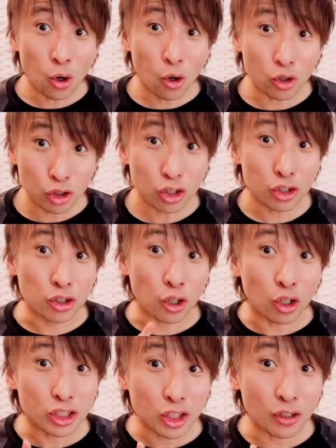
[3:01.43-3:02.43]
録よろ
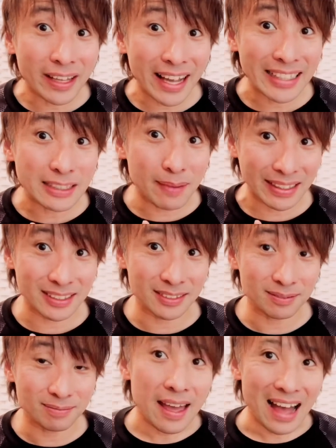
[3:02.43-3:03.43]
しくお願いします。
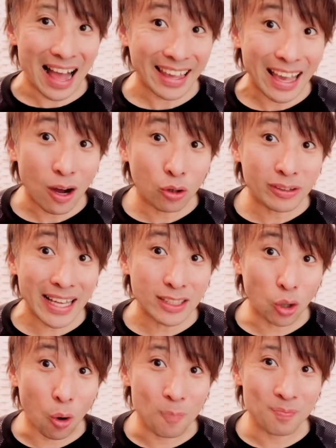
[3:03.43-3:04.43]
アヘアホ体操
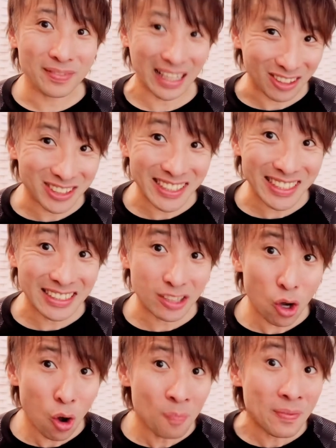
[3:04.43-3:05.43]
楽しいですよ
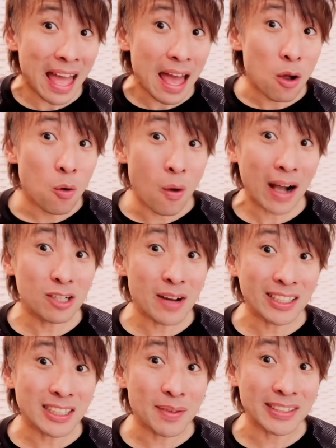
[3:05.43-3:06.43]
ワクワクしま
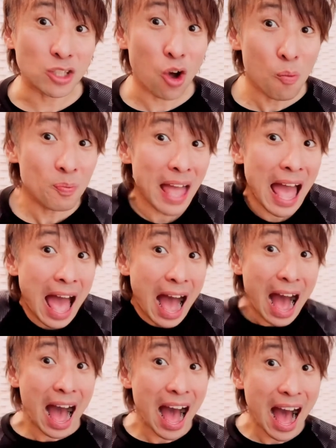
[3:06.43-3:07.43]
すよ
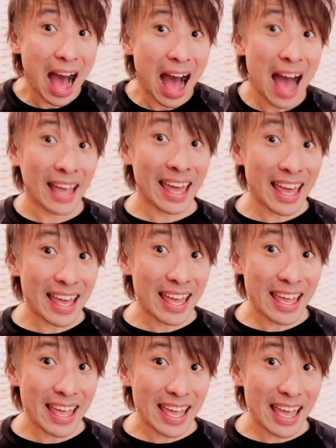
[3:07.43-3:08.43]

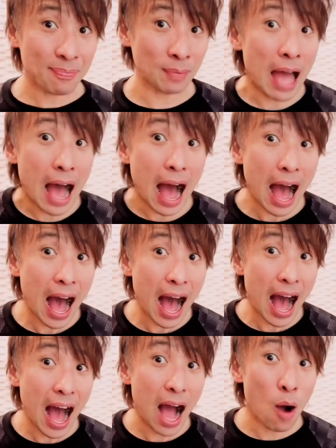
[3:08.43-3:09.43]
アヘ
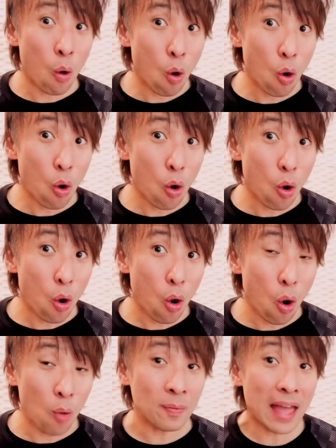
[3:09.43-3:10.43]
アホ
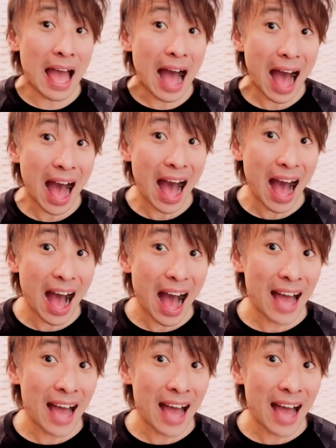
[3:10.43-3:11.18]
ア